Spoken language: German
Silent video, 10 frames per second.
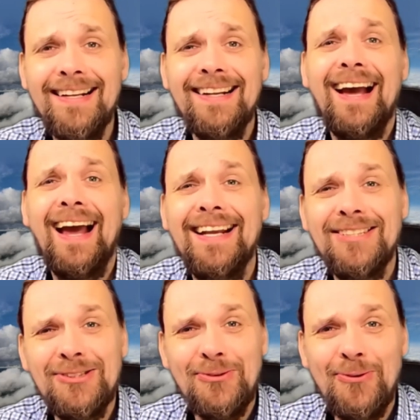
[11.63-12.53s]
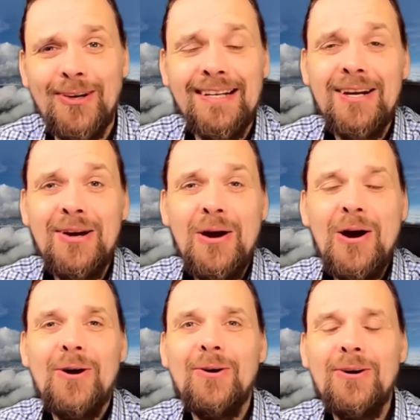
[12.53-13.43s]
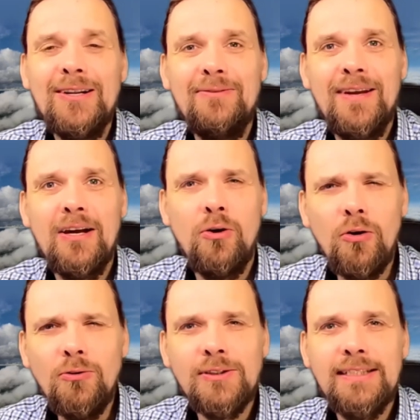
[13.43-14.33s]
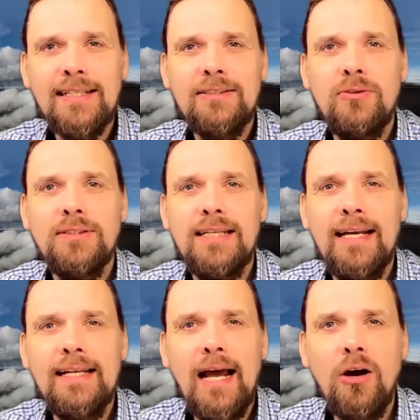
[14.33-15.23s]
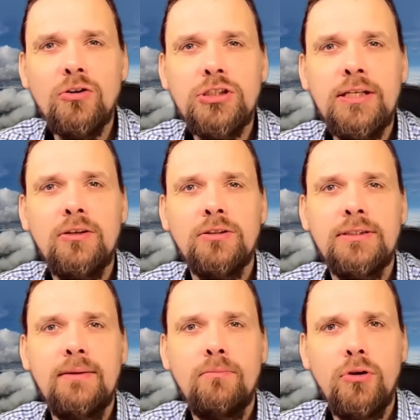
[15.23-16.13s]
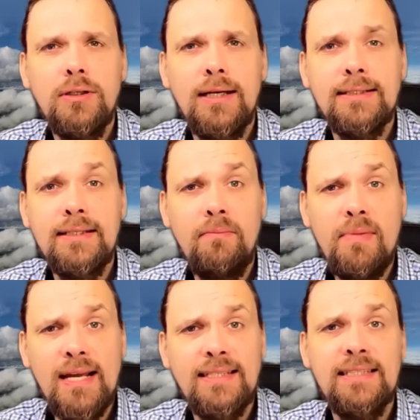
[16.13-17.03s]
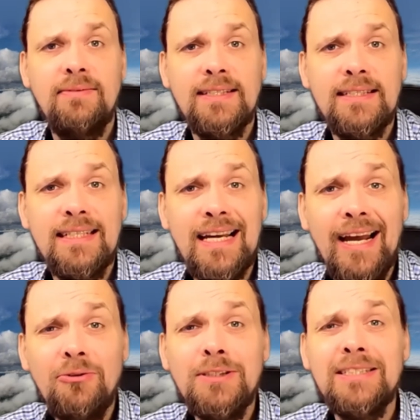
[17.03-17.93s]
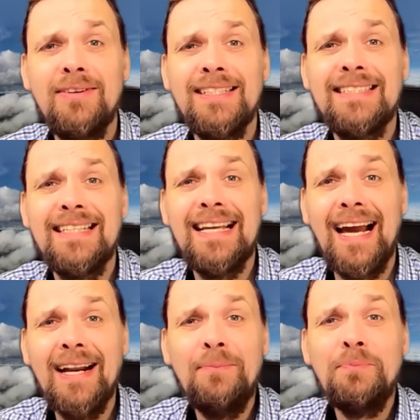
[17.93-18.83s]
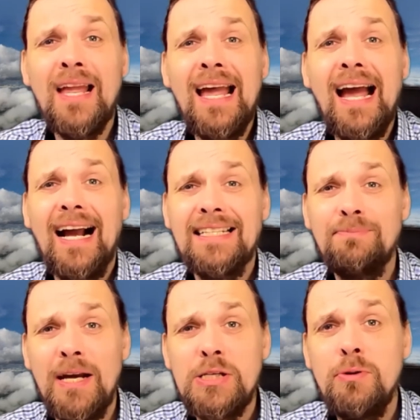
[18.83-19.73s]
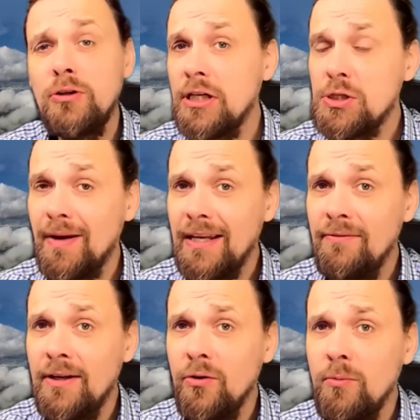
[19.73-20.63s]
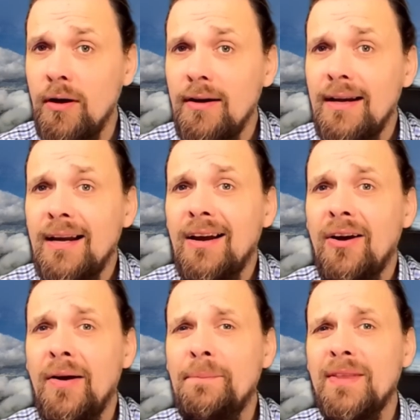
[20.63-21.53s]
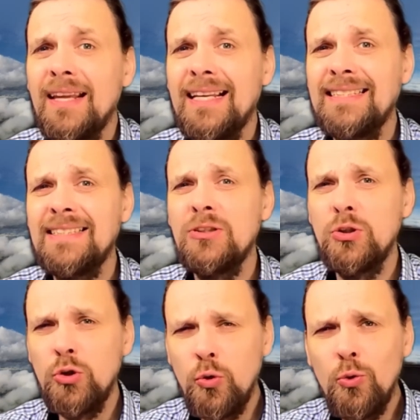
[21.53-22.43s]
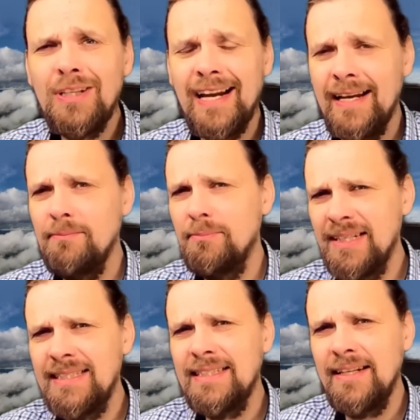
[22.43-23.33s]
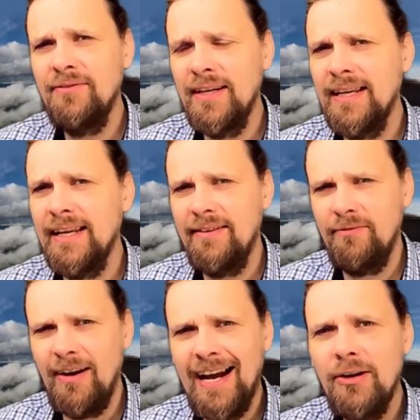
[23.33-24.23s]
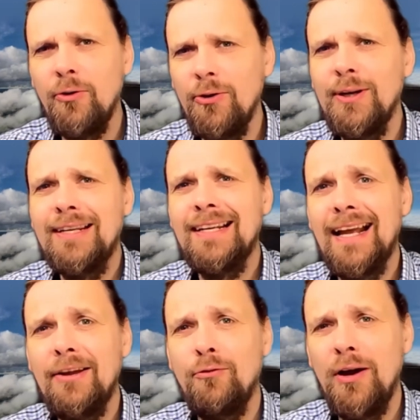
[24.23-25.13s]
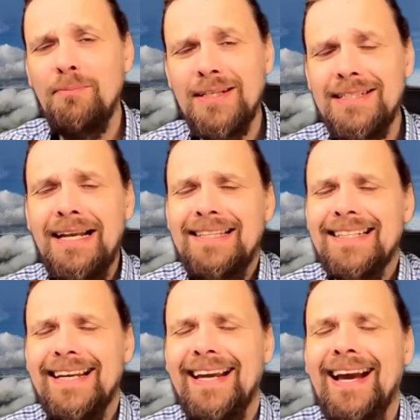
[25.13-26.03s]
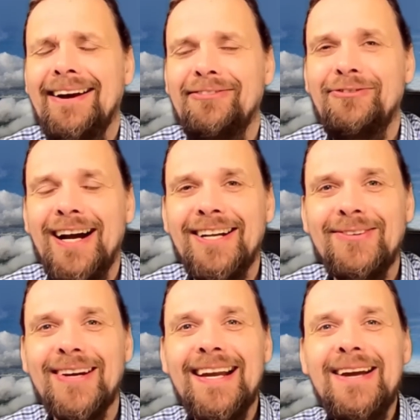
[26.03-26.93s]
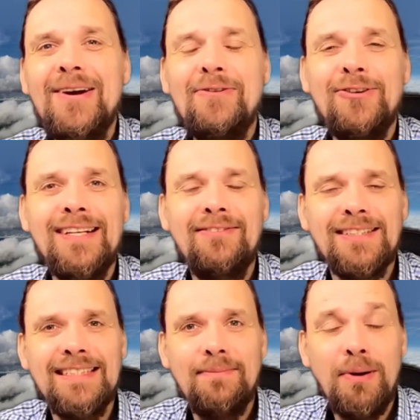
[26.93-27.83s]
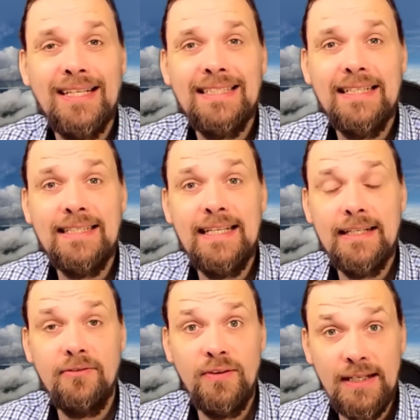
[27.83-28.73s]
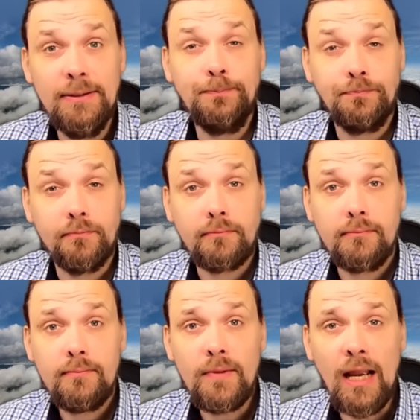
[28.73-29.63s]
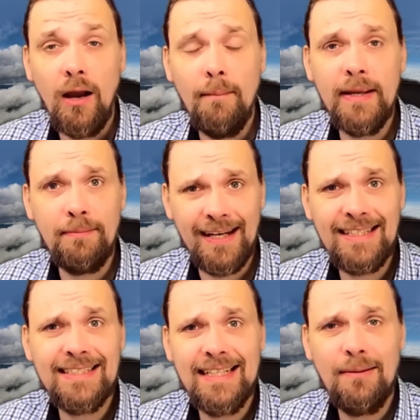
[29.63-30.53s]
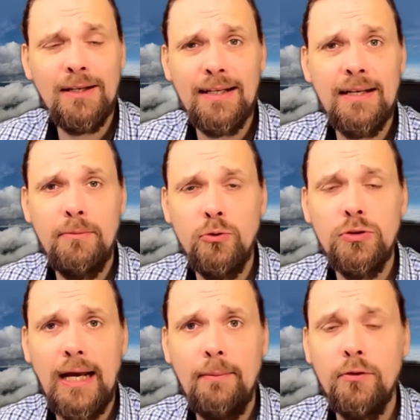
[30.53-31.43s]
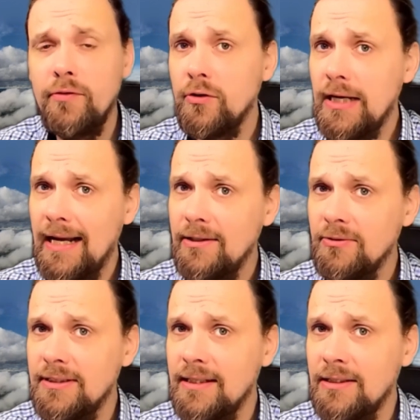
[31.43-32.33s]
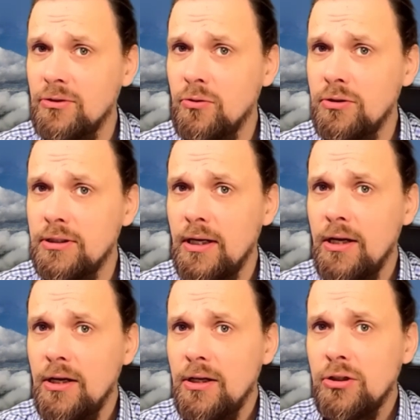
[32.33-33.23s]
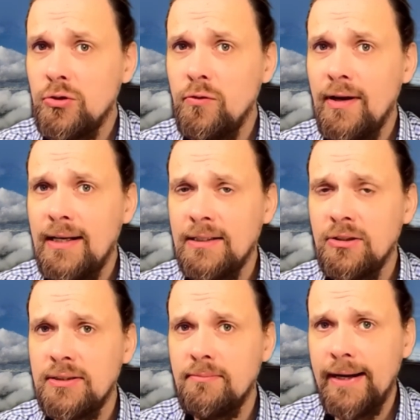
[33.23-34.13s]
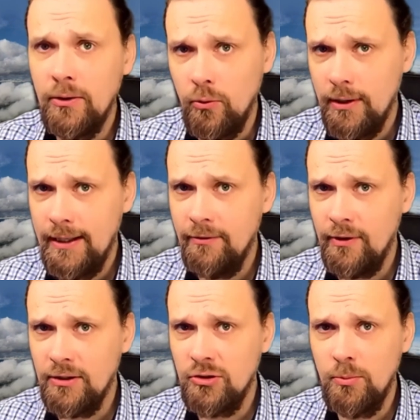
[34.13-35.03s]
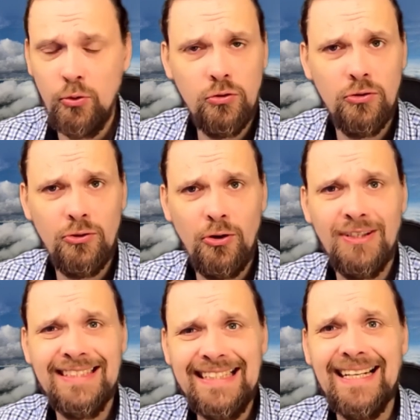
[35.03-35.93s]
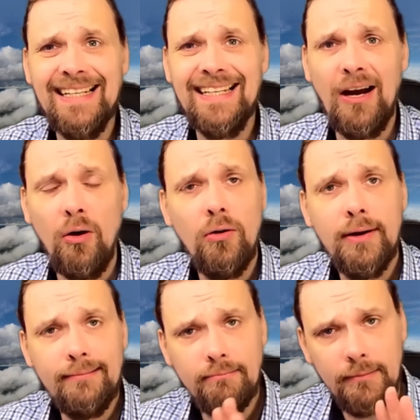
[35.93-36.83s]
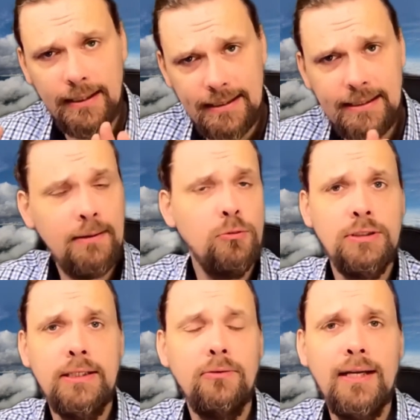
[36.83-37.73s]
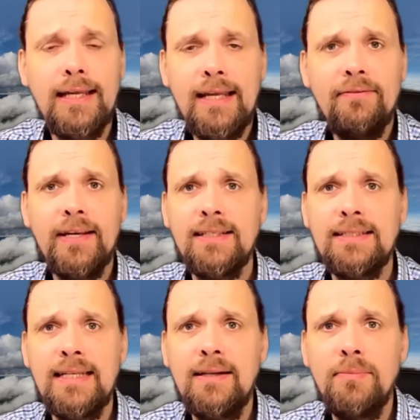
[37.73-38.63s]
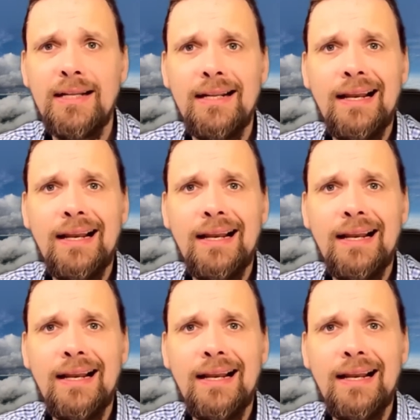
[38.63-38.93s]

Reihen zu holen. Und wir gucken uns jetzt kurz einen Ausschnitt aus dem Broadcasting März 2023 an als Beispiel und dann sprechen wir darüber. Ähm, es tut ein bisschen weh. Ich warne euch gleich vor ein bisschen Triggerwarnung für die, was da präsentiert wird. Ähm, ich breche das dann aber nach einer Minute ab und wir unterhalten uns da ganz kurz zu, weil ansonsten meine Ohren anfangen zu bluten und eure sicherlich auch. Nichts gegen Musik oder irgendwelche Stilmittel,